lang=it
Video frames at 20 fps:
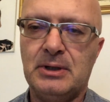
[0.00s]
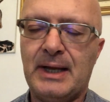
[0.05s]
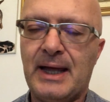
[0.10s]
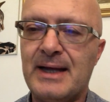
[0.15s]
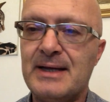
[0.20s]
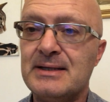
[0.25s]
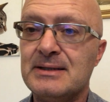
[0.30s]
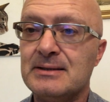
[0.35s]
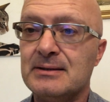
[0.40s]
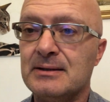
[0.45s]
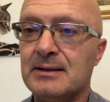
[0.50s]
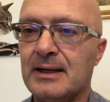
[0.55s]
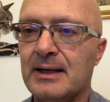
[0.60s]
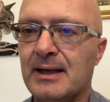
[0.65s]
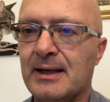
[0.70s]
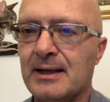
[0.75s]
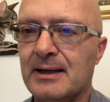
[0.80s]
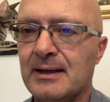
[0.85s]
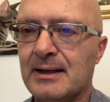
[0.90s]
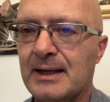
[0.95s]
lei
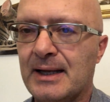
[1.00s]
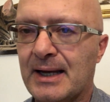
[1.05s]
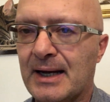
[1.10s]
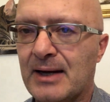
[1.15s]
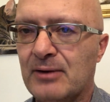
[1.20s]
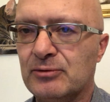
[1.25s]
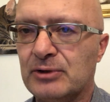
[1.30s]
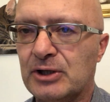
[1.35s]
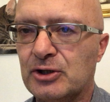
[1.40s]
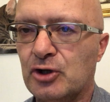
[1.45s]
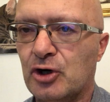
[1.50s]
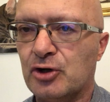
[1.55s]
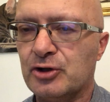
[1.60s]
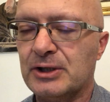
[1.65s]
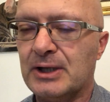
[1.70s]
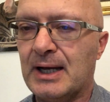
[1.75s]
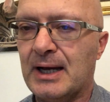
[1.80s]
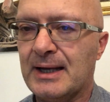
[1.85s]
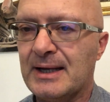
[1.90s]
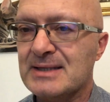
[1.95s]
era una
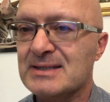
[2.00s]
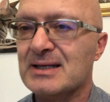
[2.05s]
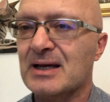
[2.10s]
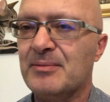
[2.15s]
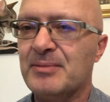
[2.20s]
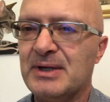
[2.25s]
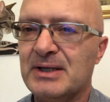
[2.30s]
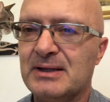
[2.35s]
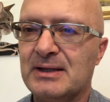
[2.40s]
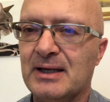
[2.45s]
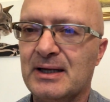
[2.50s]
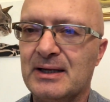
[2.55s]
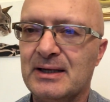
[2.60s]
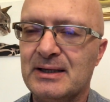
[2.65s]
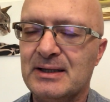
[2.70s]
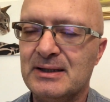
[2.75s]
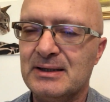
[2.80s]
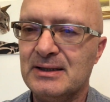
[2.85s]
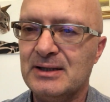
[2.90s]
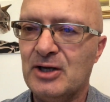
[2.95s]
donna
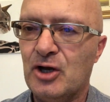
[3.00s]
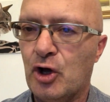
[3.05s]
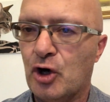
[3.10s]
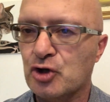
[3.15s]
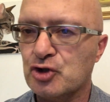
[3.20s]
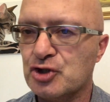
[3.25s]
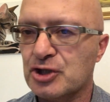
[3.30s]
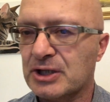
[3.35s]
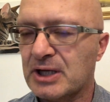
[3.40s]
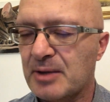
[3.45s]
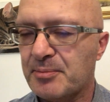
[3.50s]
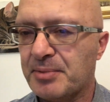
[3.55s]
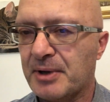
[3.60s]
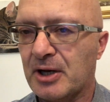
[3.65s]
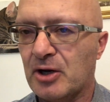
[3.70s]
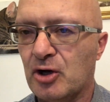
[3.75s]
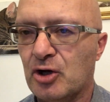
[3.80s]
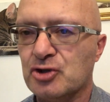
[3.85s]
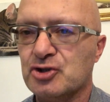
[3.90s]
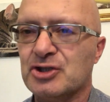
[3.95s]
estremamente logica e
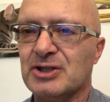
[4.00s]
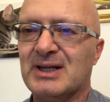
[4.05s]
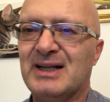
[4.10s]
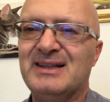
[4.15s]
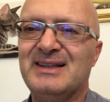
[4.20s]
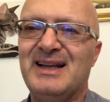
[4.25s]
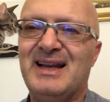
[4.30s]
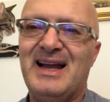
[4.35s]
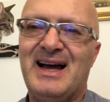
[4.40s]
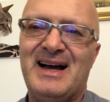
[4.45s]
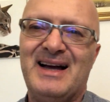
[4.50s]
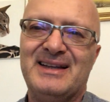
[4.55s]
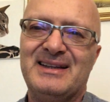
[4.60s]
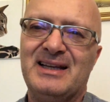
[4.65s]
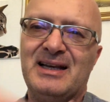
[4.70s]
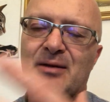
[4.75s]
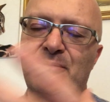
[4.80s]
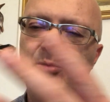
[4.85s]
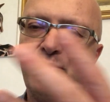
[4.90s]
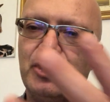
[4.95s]
per logica, al di là
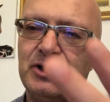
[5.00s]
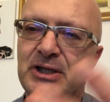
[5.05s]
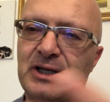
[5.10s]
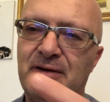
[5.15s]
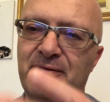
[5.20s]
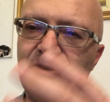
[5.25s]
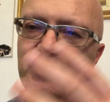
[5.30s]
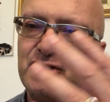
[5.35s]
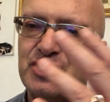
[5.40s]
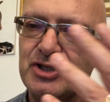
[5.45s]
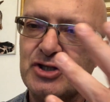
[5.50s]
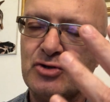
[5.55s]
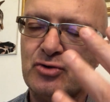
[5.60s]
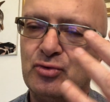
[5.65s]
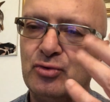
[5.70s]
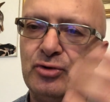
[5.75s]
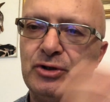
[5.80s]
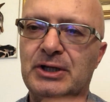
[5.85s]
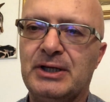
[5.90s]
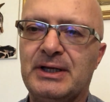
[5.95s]
delle, poi delle
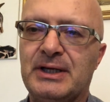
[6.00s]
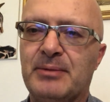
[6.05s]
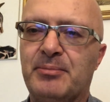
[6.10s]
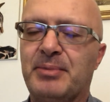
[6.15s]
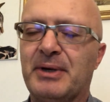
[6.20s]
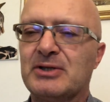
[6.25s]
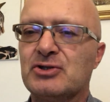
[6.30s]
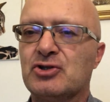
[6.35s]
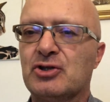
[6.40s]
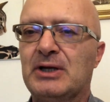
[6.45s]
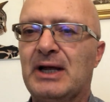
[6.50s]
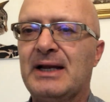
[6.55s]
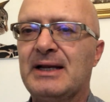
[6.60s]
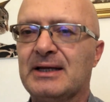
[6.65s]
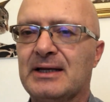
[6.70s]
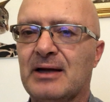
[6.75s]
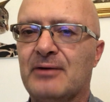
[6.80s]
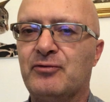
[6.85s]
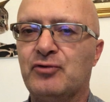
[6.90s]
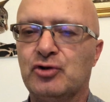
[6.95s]
vicissitudini personali
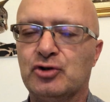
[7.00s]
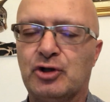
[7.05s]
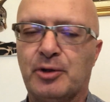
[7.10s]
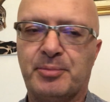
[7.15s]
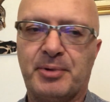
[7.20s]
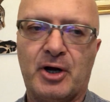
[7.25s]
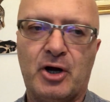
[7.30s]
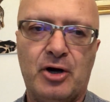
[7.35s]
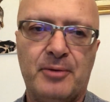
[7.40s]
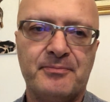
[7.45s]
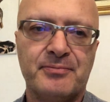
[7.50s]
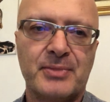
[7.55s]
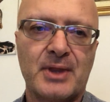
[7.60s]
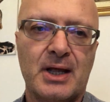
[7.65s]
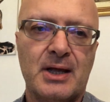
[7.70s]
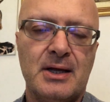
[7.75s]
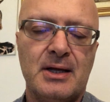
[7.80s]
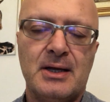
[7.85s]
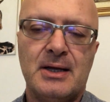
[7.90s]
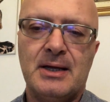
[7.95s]
che ha avuto, però
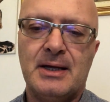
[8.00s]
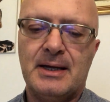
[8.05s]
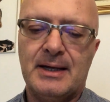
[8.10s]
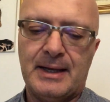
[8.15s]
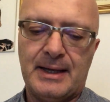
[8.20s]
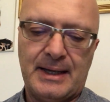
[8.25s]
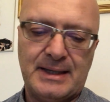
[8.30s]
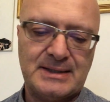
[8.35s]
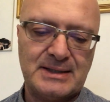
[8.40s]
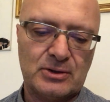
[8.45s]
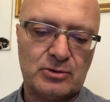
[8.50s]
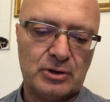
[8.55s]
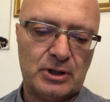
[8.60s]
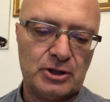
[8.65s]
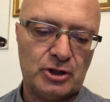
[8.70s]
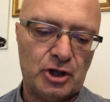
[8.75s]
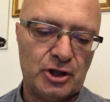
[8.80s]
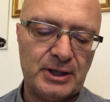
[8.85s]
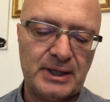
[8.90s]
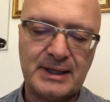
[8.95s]
è stata una
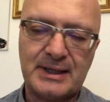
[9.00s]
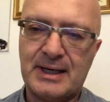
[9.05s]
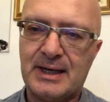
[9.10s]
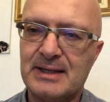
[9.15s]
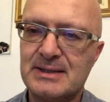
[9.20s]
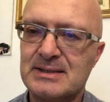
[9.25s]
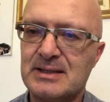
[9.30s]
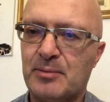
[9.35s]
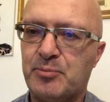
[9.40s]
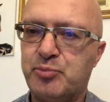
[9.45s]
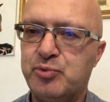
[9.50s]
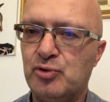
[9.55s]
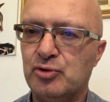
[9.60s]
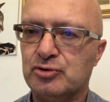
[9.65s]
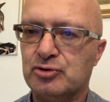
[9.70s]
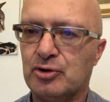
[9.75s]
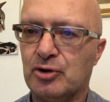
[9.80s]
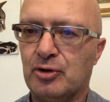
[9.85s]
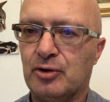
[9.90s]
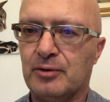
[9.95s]
donna che ha
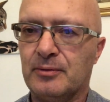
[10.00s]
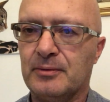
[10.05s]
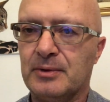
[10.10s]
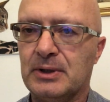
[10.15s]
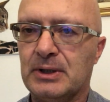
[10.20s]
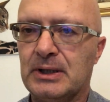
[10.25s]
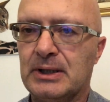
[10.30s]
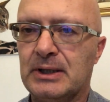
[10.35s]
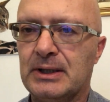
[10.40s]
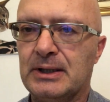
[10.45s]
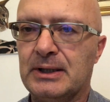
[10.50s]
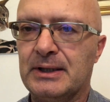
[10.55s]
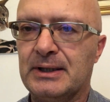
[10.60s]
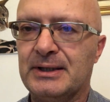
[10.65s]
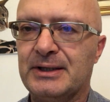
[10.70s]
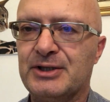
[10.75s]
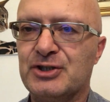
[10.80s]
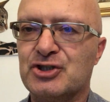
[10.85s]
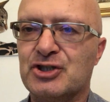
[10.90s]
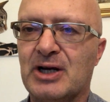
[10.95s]
saputo, eh,
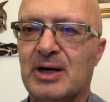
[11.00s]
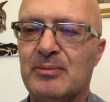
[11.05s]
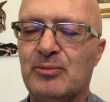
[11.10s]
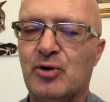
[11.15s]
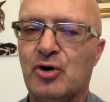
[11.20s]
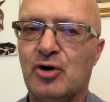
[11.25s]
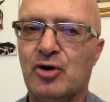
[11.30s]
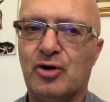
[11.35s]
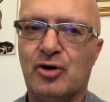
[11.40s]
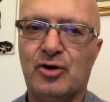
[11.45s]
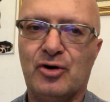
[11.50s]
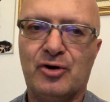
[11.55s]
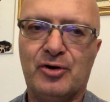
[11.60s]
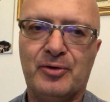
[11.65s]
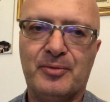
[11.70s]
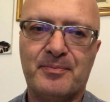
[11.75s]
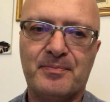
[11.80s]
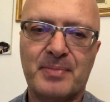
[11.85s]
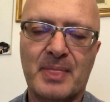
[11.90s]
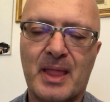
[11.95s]

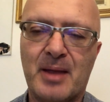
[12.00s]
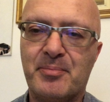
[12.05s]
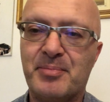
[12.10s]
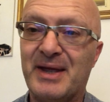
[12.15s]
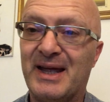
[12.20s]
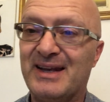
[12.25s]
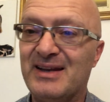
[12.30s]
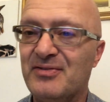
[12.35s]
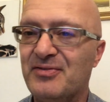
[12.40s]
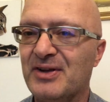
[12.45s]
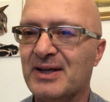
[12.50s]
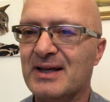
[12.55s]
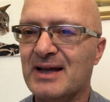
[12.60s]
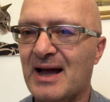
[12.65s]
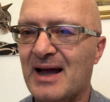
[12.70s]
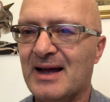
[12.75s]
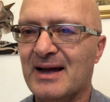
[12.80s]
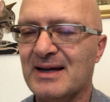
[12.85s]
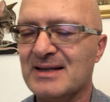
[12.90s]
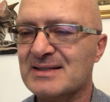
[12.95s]
diciamo,
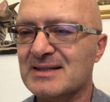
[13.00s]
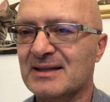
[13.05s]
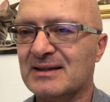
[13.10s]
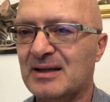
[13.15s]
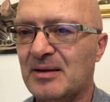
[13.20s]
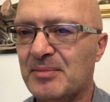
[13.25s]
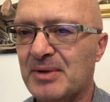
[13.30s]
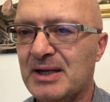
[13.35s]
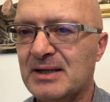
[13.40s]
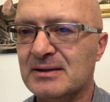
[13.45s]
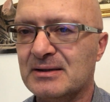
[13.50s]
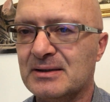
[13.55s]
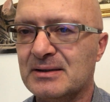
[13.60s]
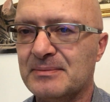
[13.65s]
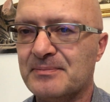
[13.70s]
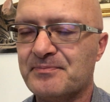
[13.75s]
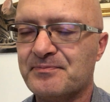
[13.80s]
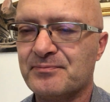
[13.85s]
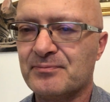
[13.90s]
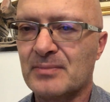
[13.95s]
pianificare esattamente,
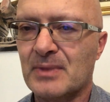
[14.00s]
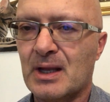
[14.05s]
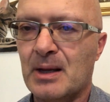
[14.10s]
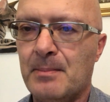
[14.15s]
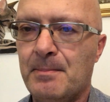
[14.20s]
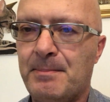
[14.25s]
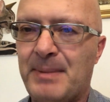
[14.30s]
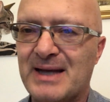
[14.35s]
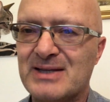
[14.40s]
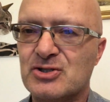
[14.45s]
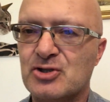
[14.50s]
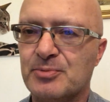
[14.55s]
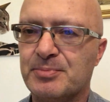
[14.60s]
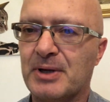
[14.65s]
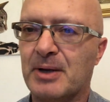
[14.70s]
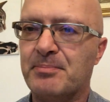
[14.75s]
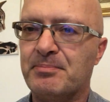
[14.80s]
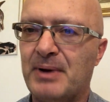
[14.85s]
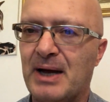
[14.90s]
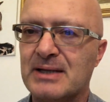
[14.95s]
passo
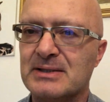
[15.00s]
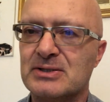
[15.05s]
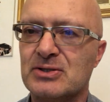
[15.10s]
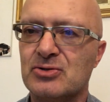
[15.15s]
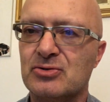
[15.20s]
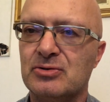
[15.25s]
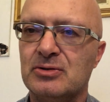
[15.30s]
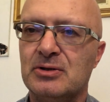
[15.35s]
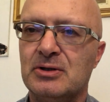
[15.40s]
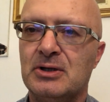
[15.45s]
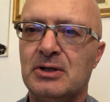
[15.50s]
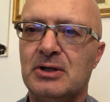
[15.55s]
per passo,